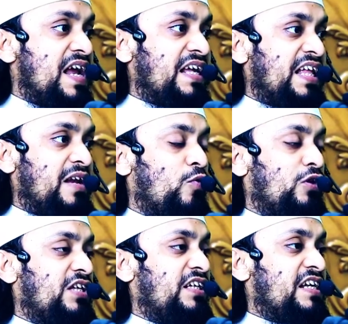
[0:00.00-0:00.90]
এদের
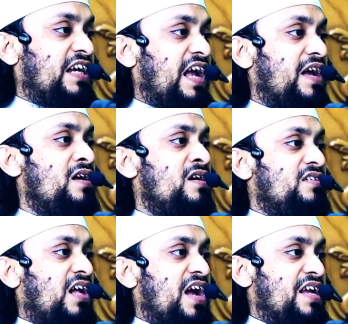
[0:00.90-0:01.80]
মধ্যে থেকে
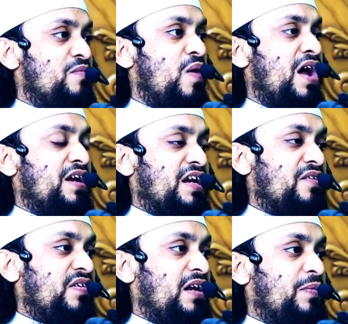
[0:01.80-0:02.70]
যারা ইমান এনে
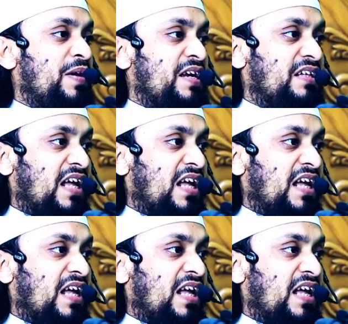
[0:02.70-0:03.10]
ফেলবে